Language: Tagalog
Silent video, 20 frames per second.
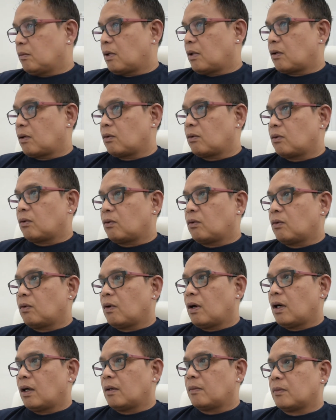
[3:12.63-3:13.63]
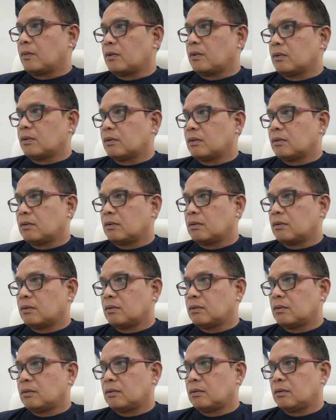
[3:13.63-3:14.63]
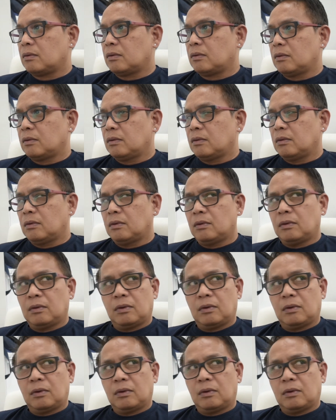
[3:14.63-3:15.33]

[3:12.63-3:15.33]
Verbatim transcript: Ako po si Dan on the go and this has been